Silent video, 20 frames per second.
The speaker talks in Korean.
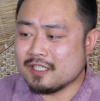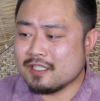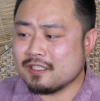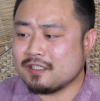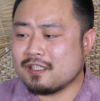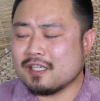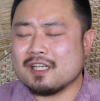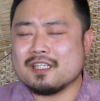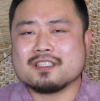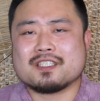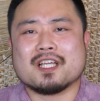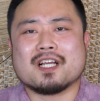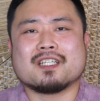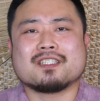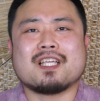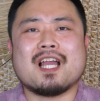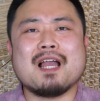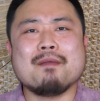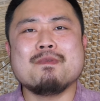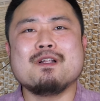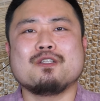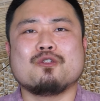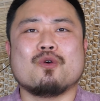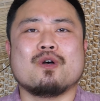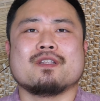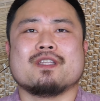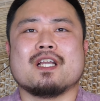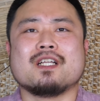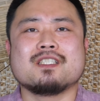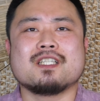일단 제가 3일
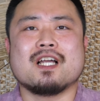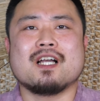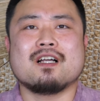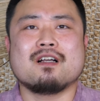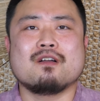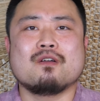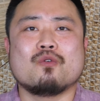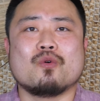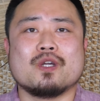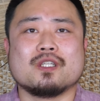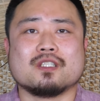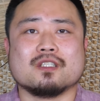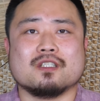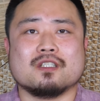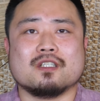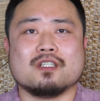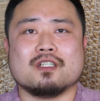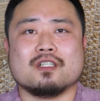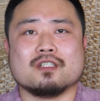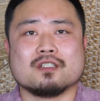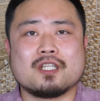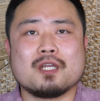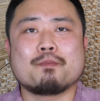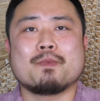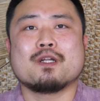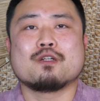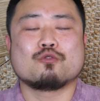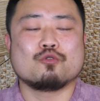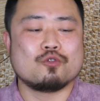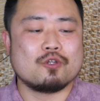동안 냉장고에서
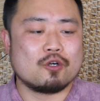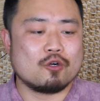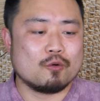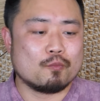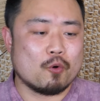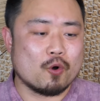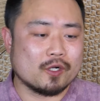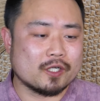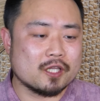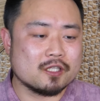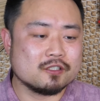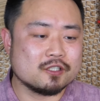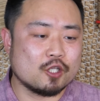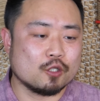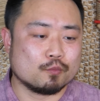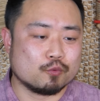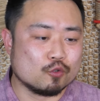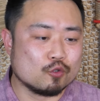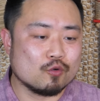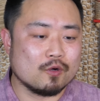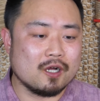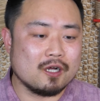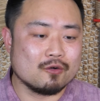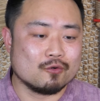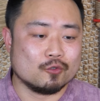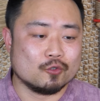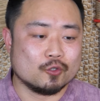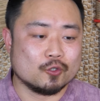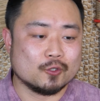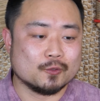택배를 수령하고 보관했는데도
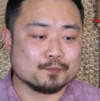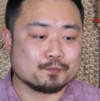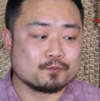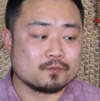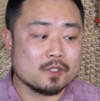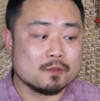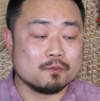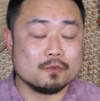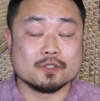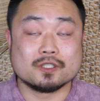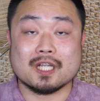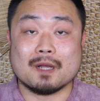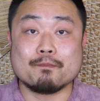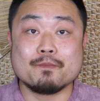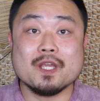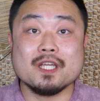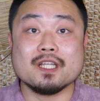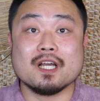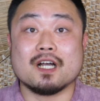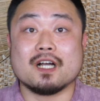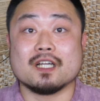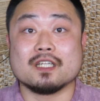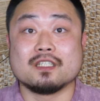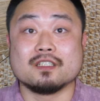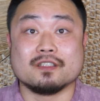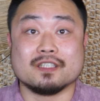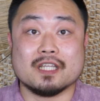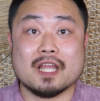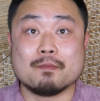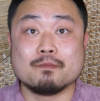불구하고 뭐 잡내나
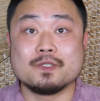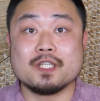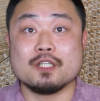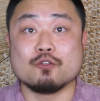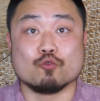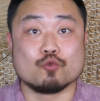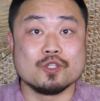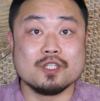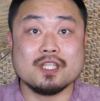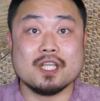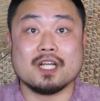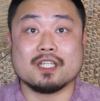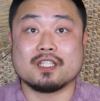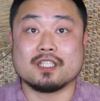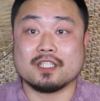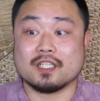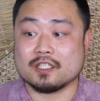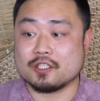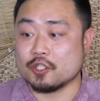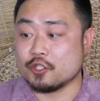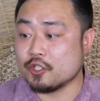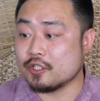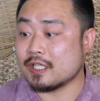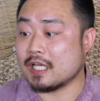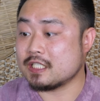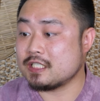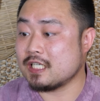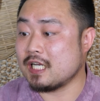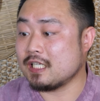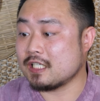이런 냄새, 누린내 같은 게 전혀
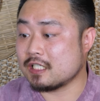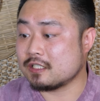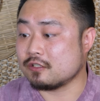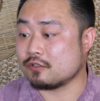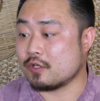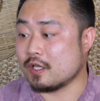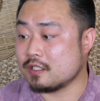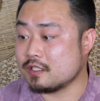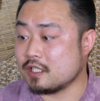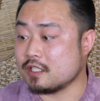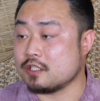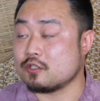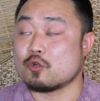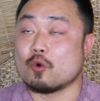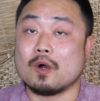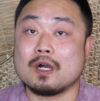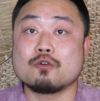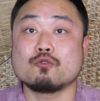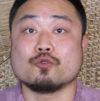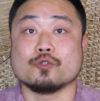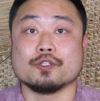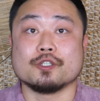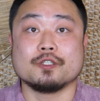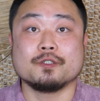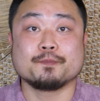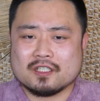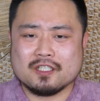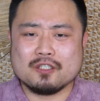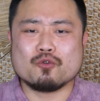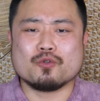나지 않아서 굉장히
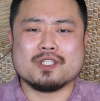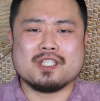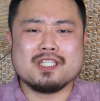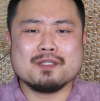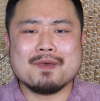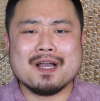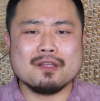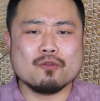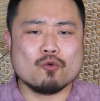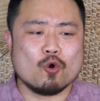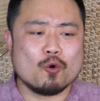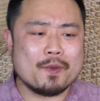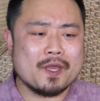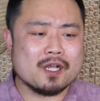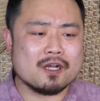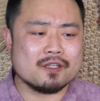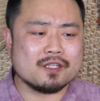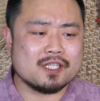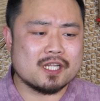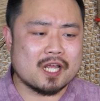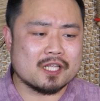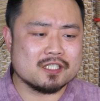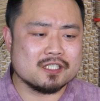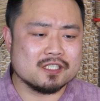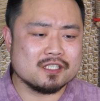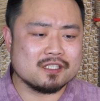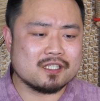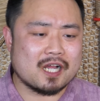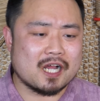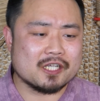좋았고요. 그리고
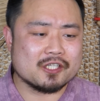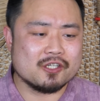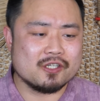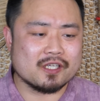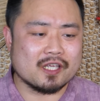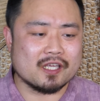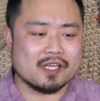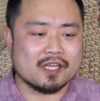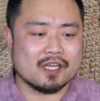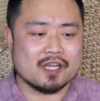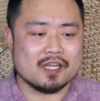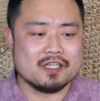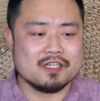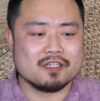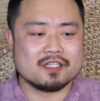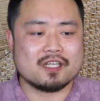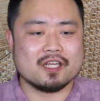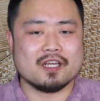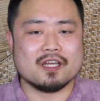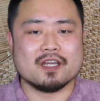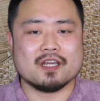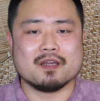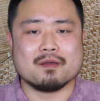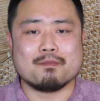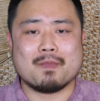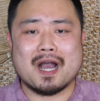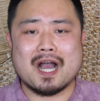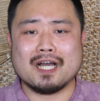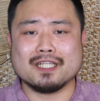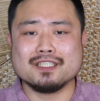25,000원이라는 가격에 이렇게
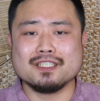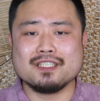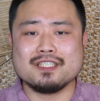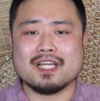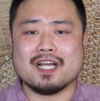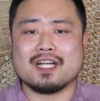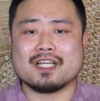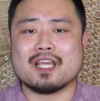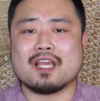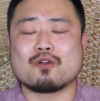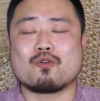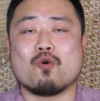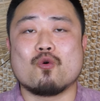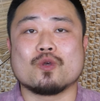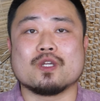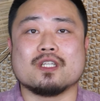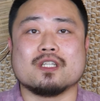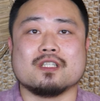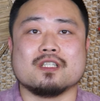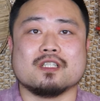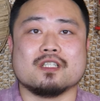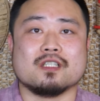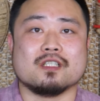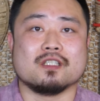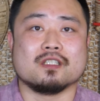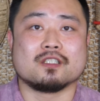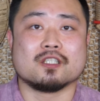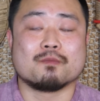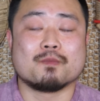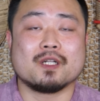많은 양의
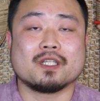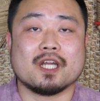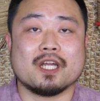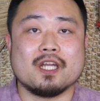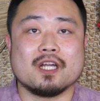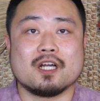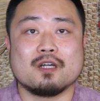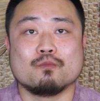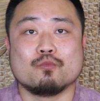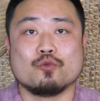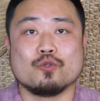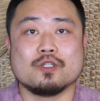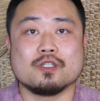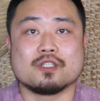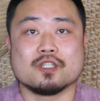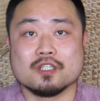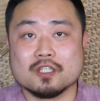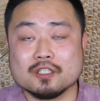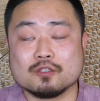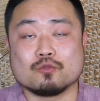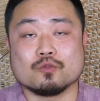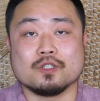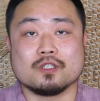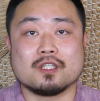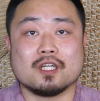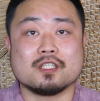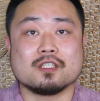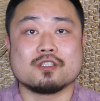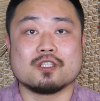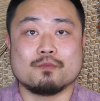고기를 정말 다양한 부위를 즐길 수
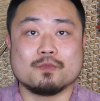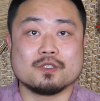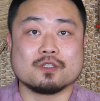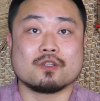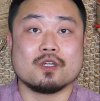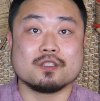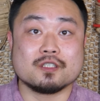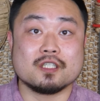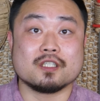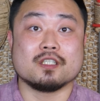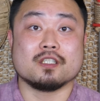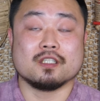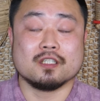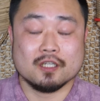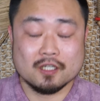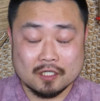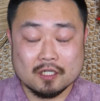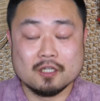있다는 점에서 굉장히